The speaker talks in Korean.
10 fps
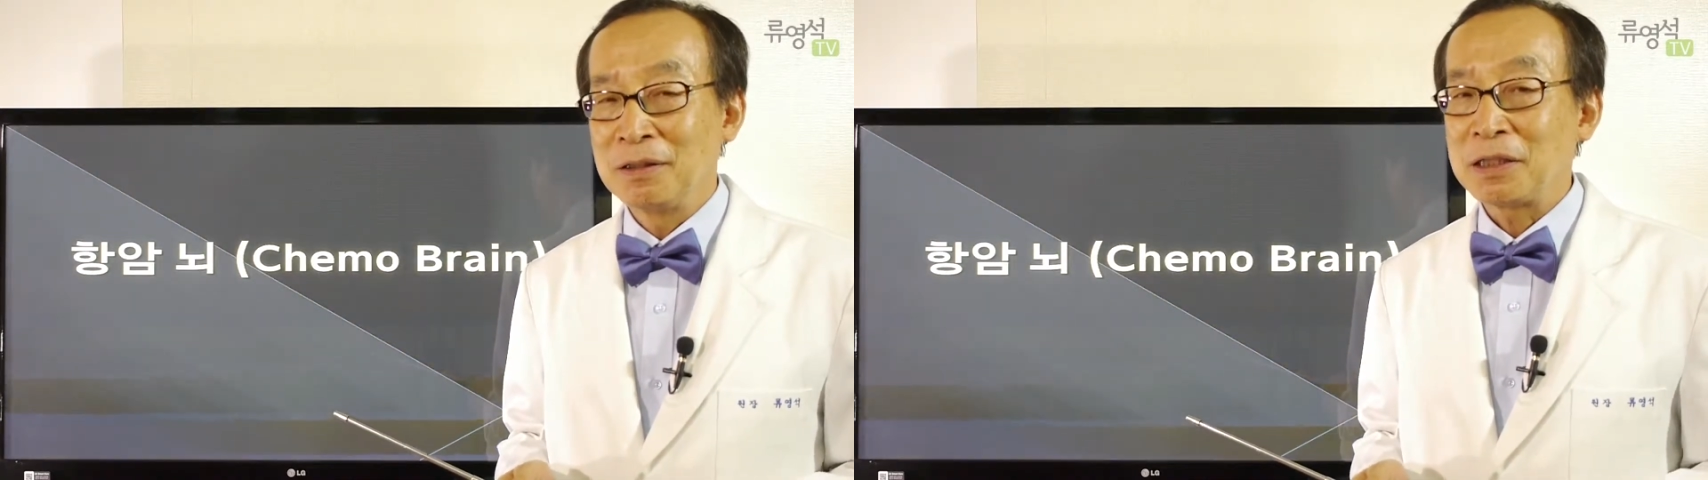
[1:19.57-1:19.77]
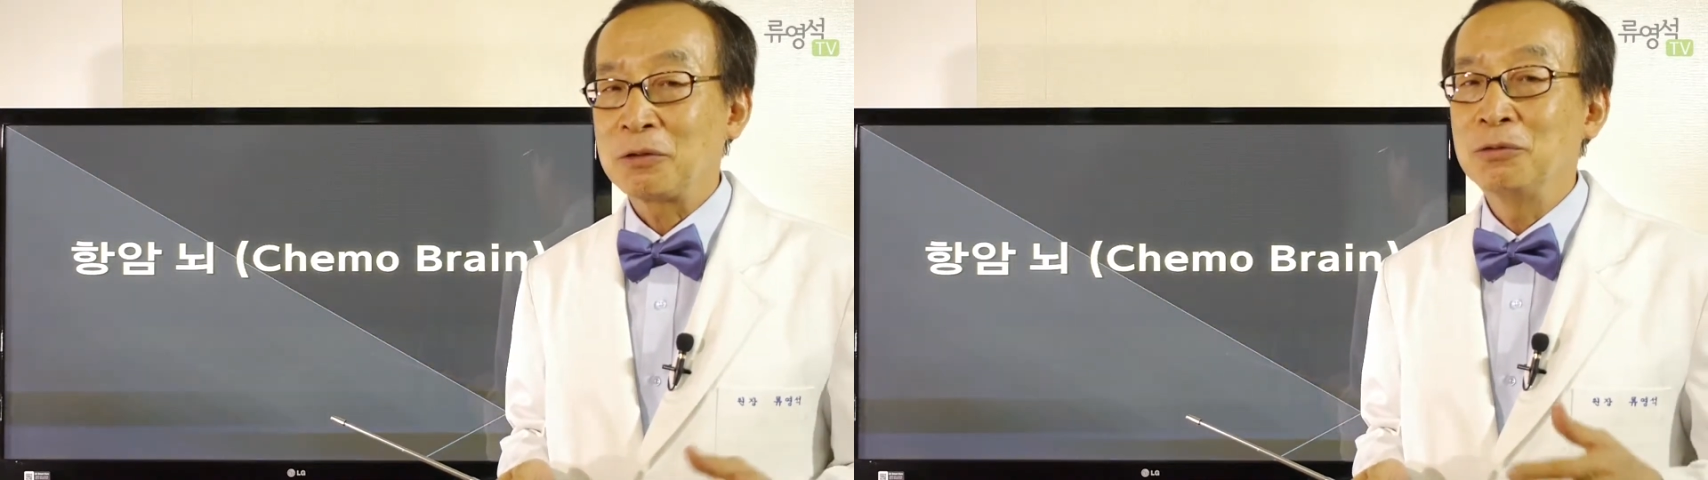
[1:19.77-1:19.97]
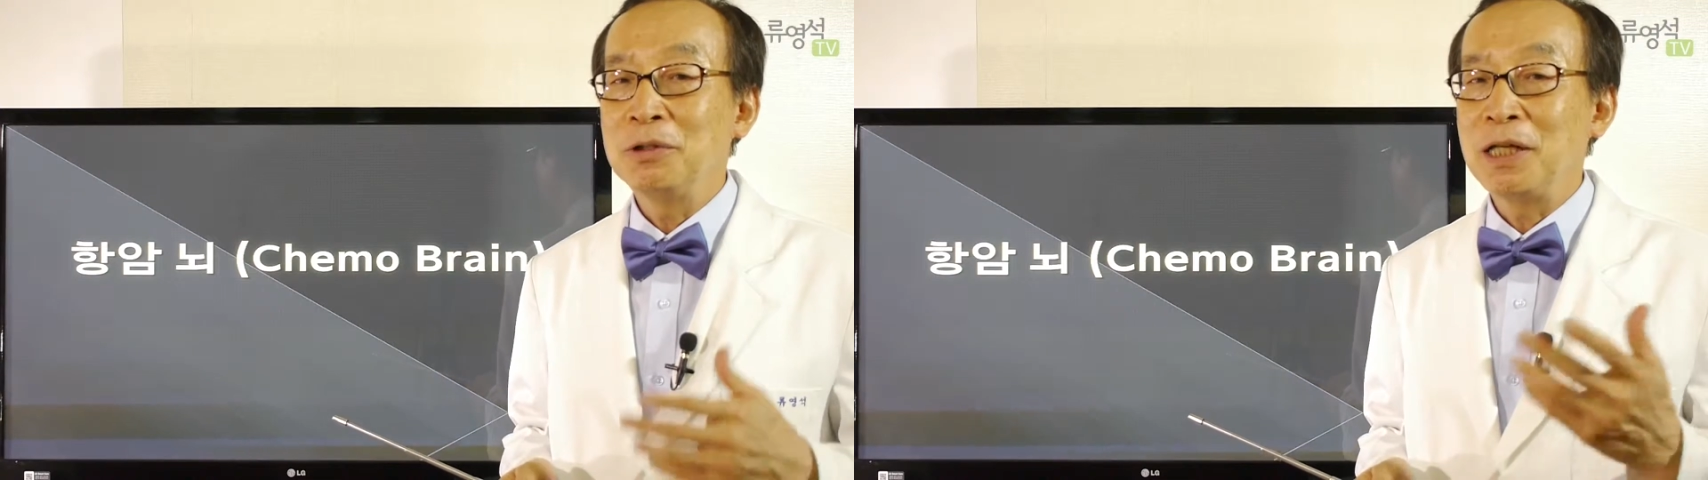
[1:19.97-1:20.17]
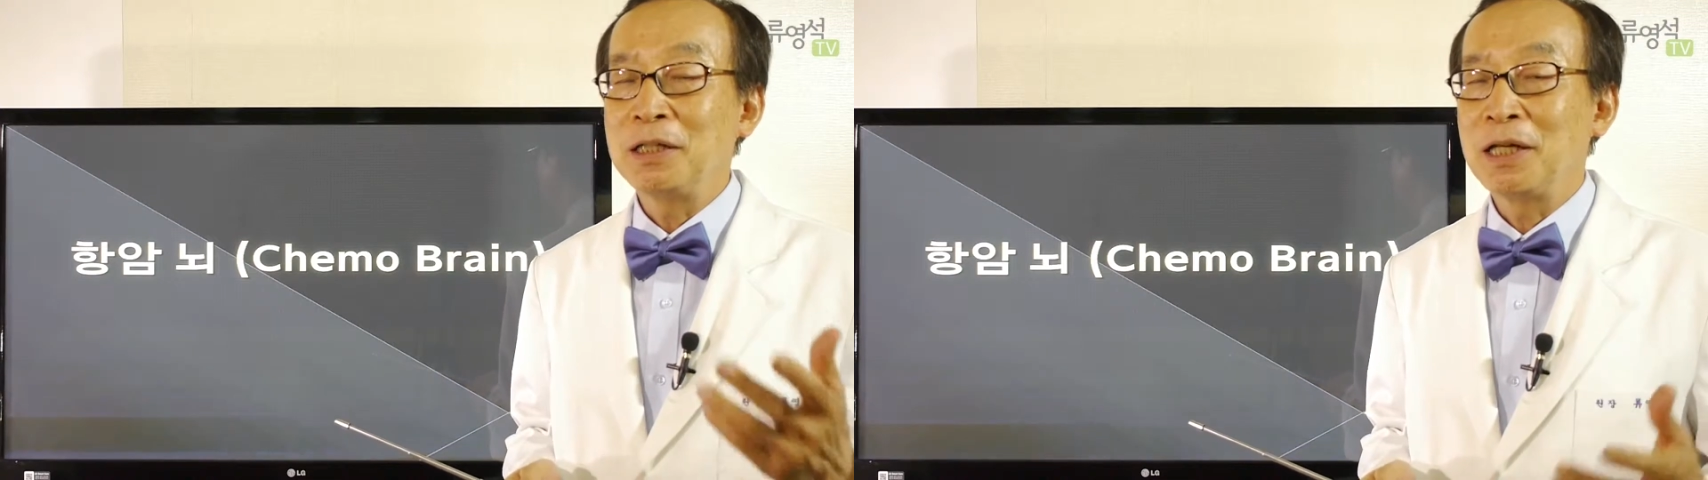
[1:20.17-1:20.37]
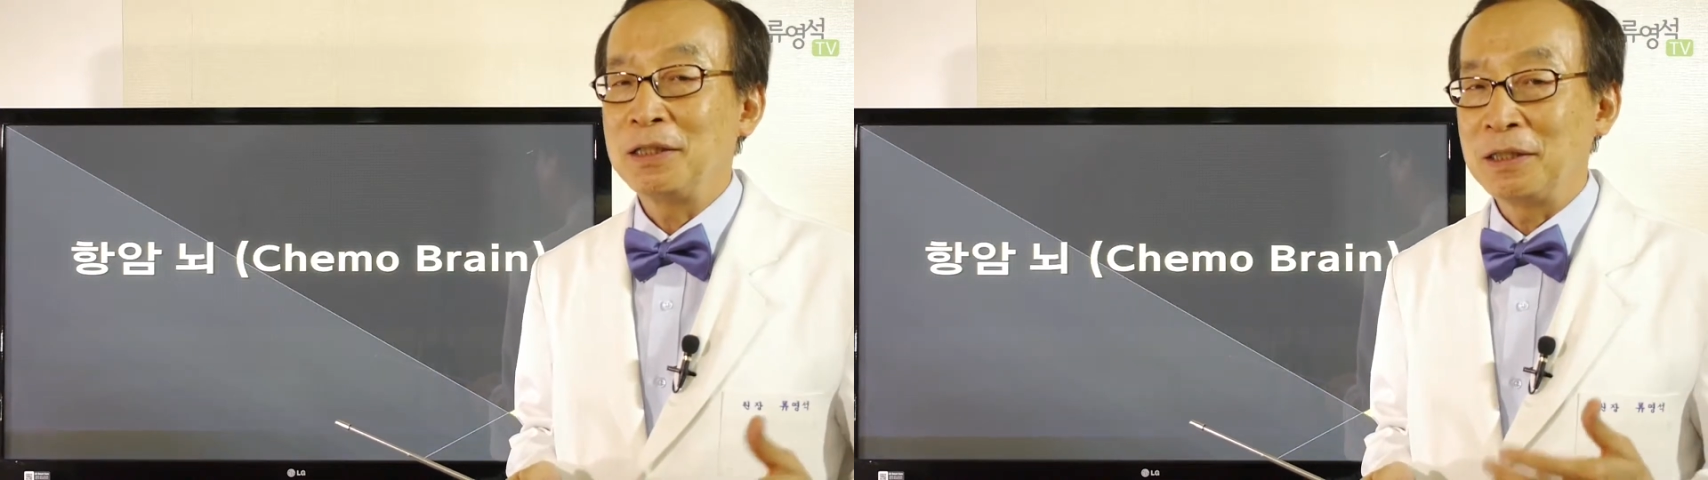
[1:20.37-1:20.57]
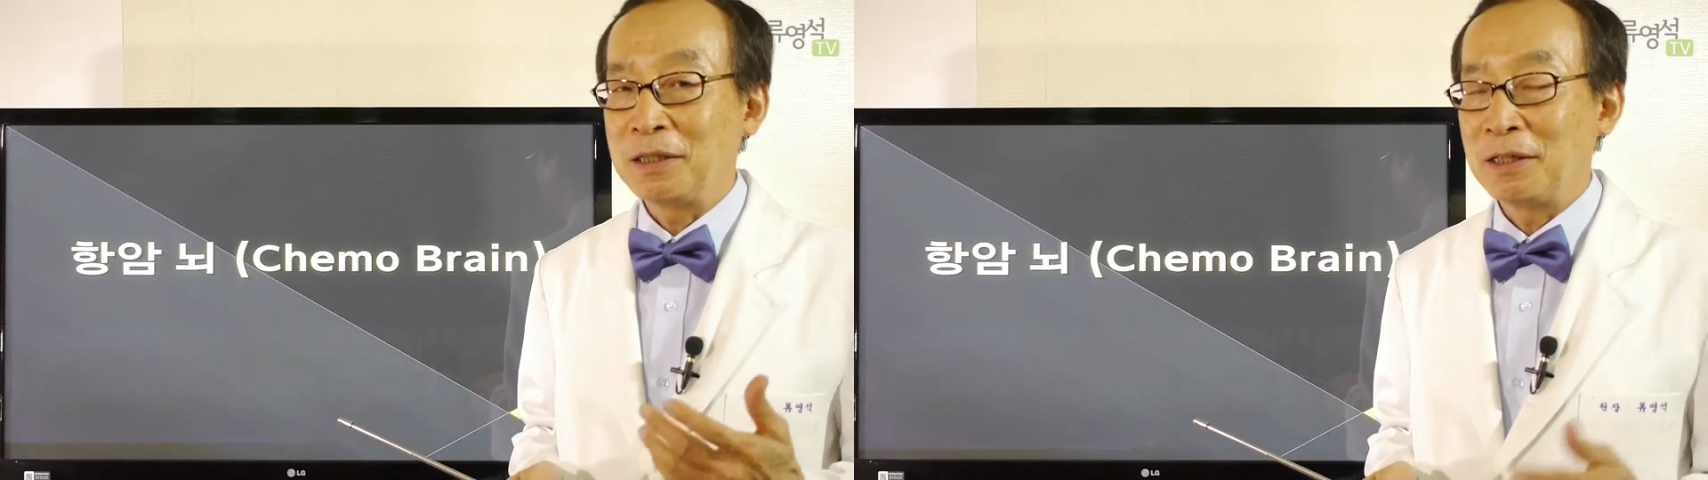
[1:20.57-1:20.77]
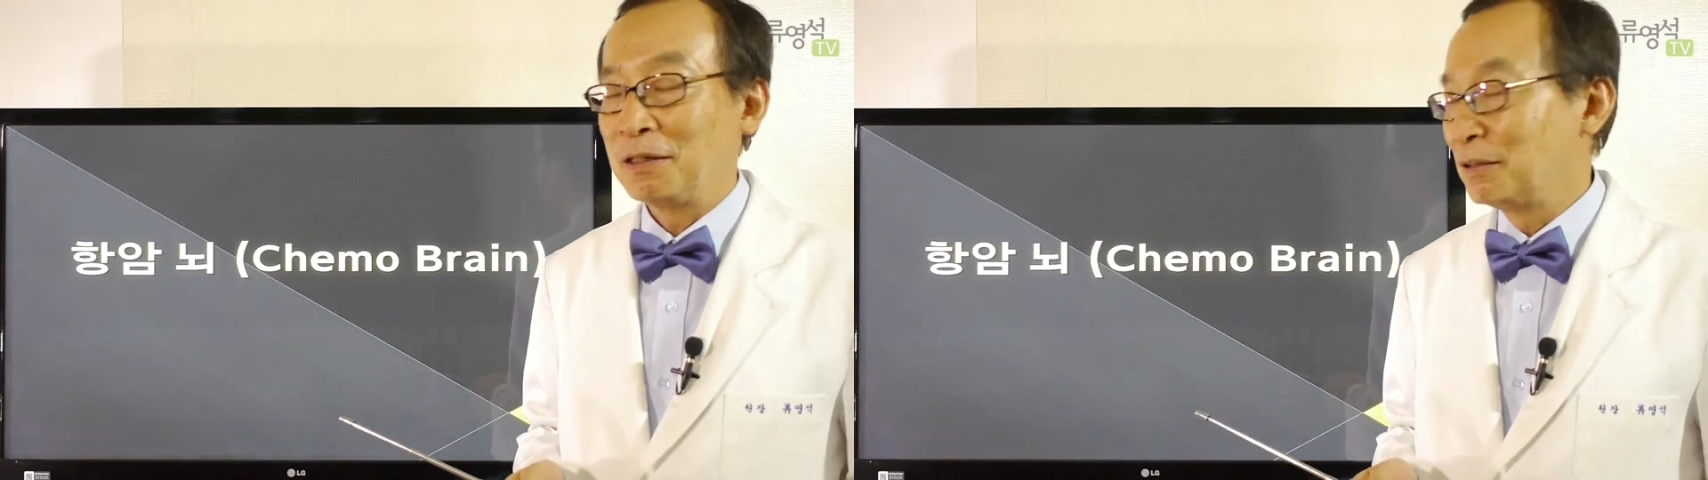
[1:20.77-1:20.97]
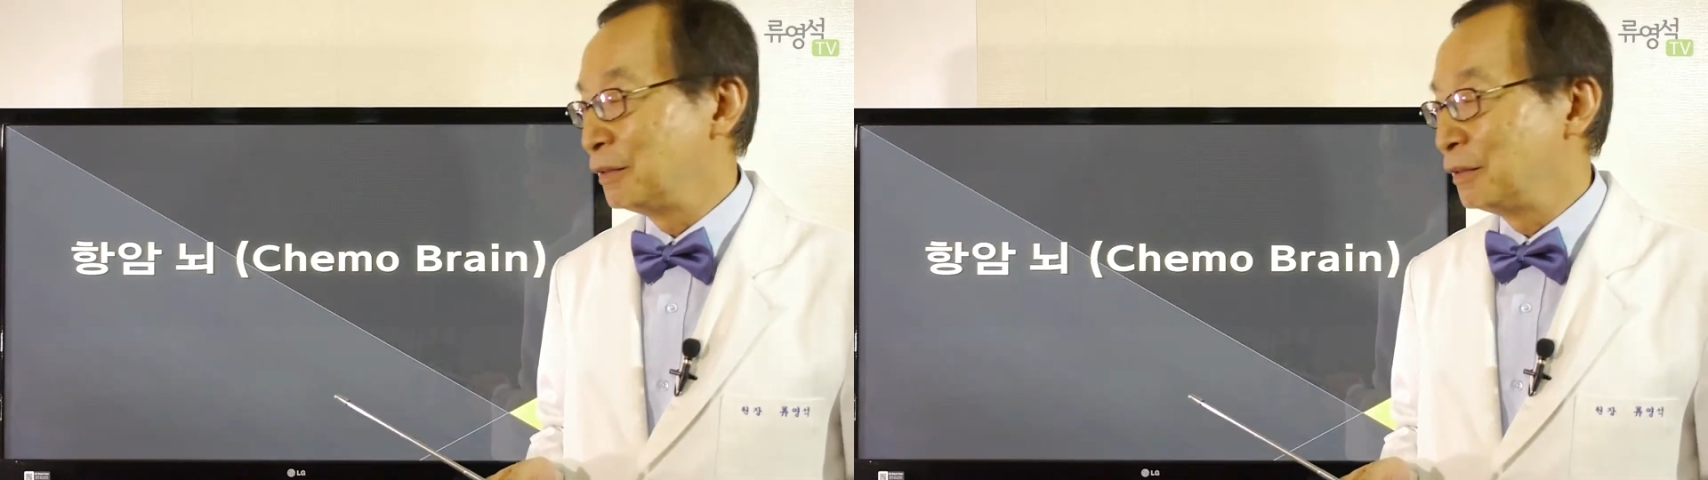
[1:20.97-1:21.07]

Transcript: 자꾸 얘기하니까